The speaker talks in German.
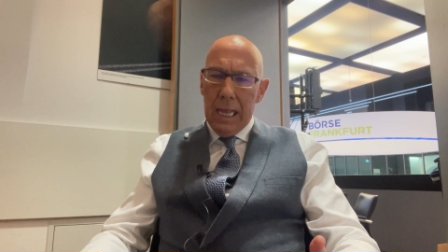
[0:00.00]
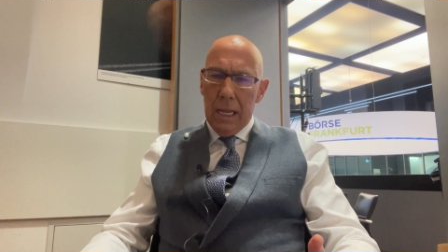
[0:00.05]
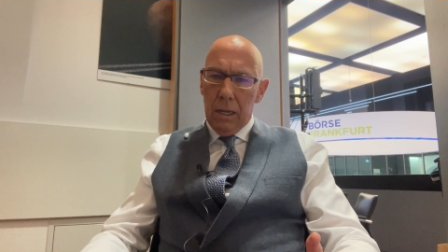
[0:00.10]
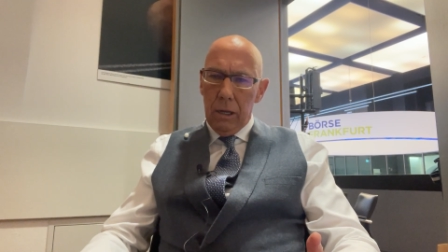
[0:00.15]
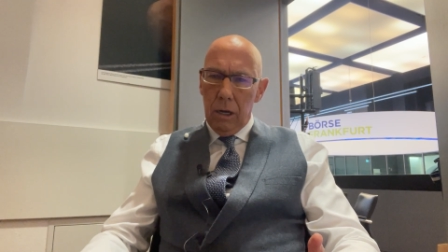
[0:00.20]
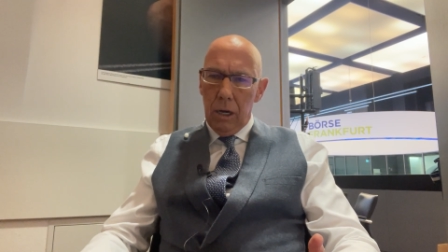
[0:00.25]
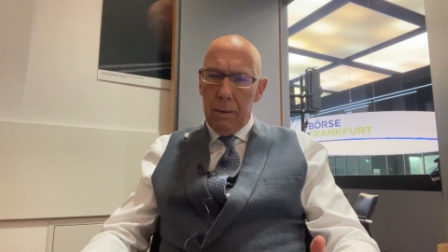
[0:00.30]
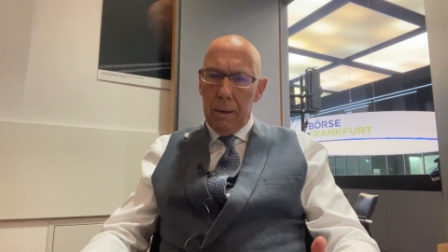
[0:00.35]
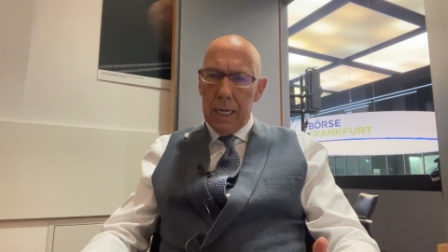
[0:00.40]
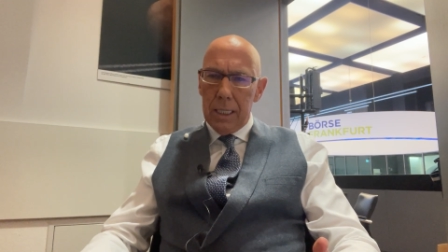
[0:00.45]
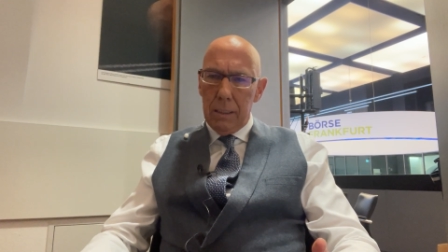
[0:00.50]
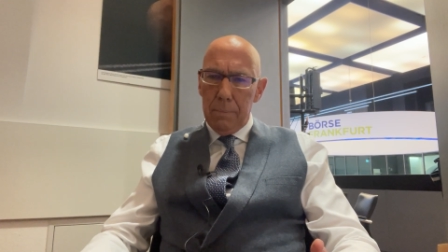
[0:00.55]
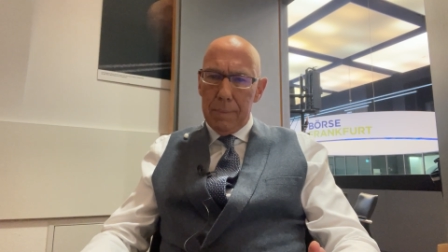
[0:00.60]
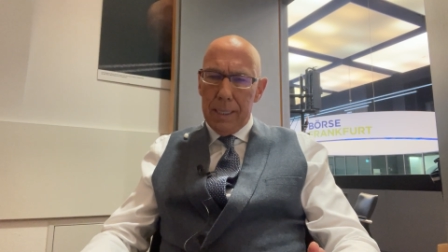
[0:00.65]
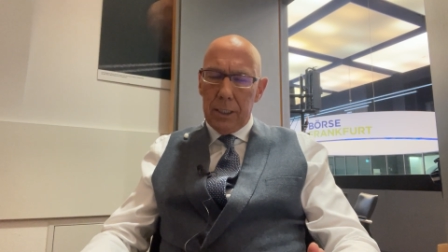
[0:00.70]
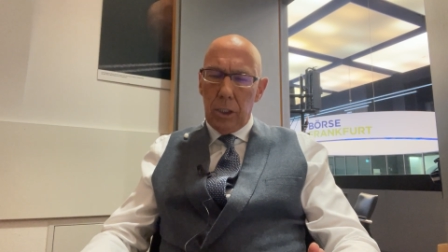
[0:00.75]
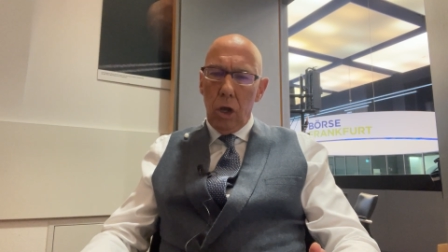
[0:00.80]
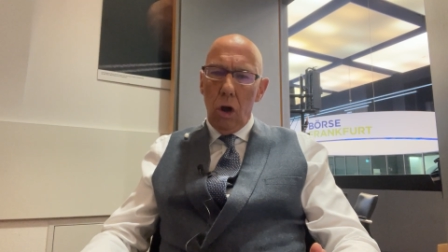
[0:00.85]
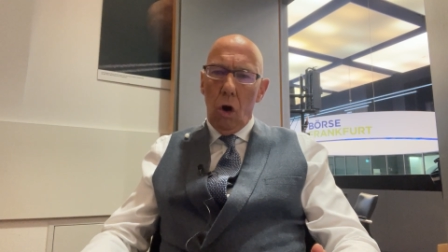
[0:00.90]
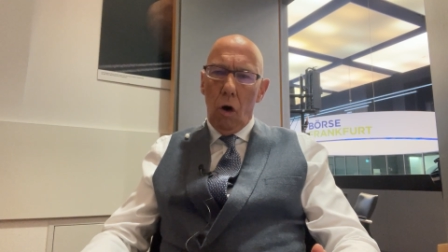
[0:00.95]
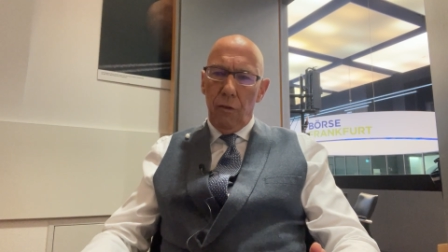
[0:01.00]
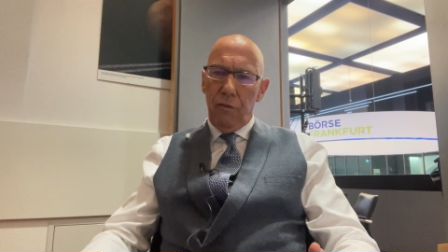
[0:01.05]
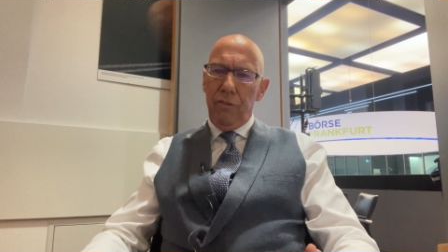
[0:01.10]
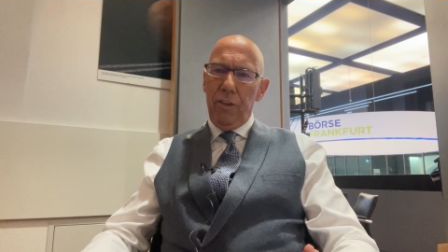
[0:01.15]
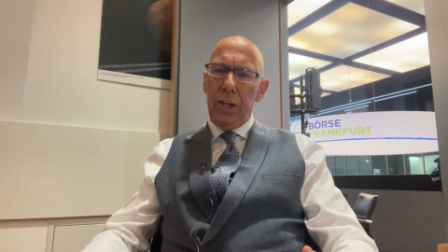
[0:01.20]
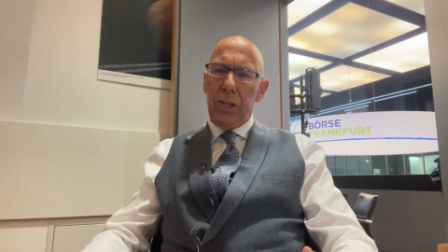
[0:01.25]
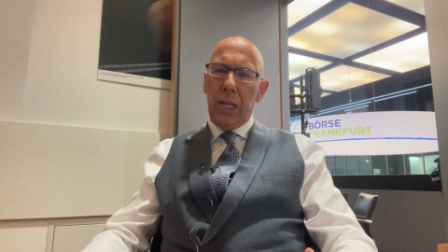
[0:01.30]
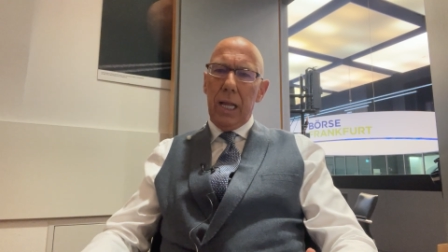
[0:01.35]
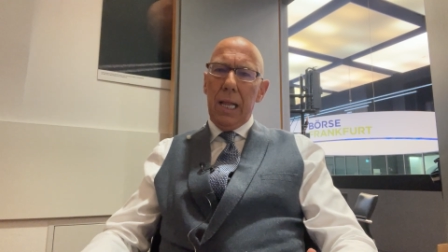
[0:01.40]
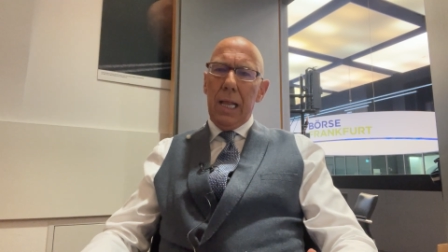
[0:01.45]
Ja, hatte man gehofft,
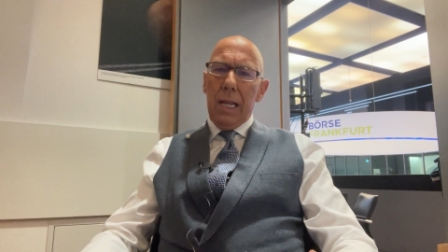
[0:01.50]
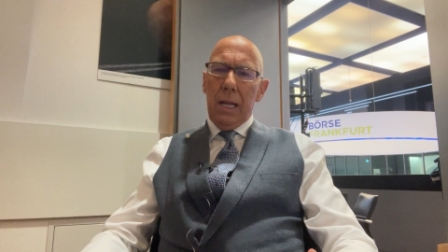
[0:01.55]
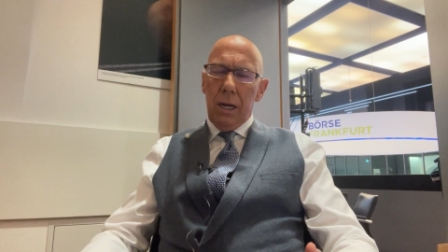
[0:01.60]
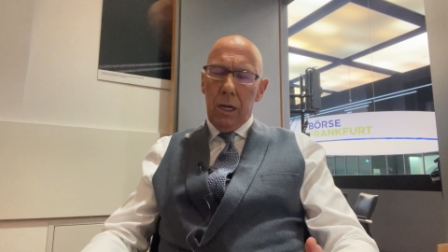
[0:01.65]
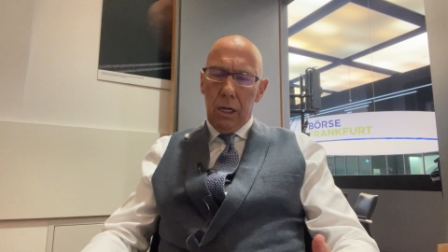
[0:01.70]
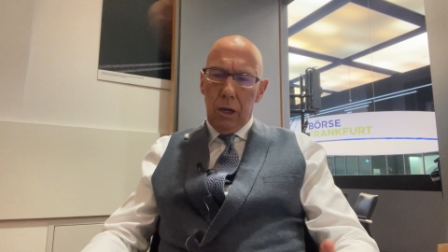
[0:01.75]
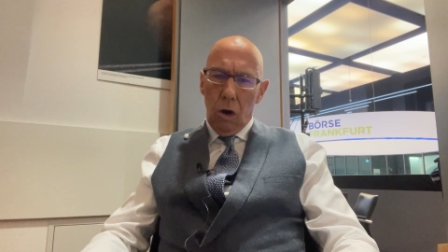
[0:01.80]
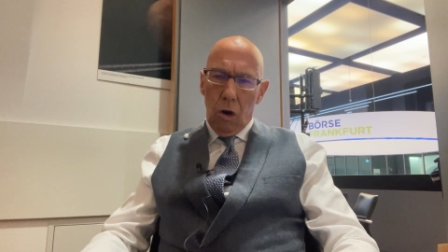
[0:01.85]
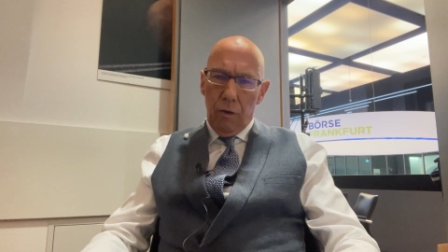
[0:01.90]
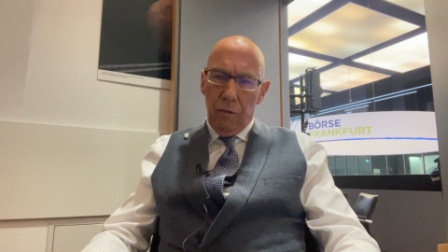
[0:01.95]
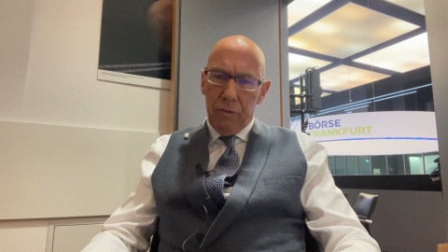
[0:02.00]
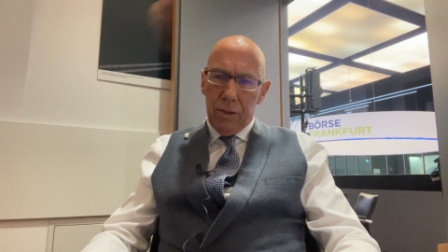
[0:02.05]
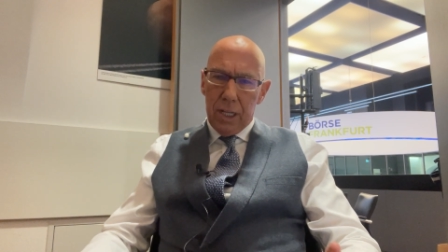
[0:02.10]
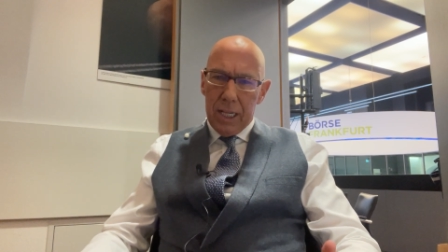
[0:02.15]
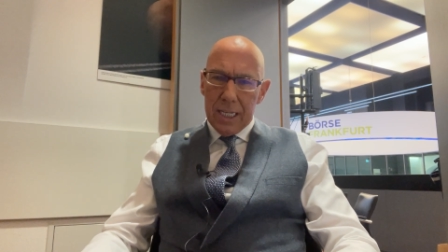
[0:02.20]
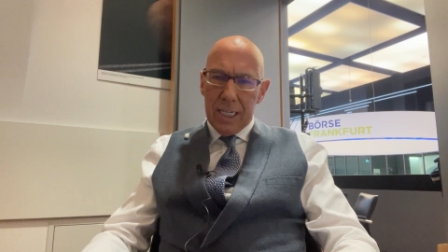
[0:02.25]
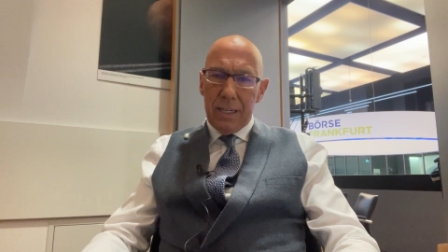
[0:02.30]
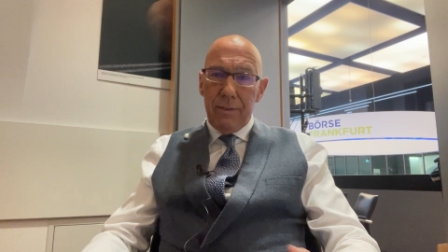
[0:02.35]
äh, gehofft dass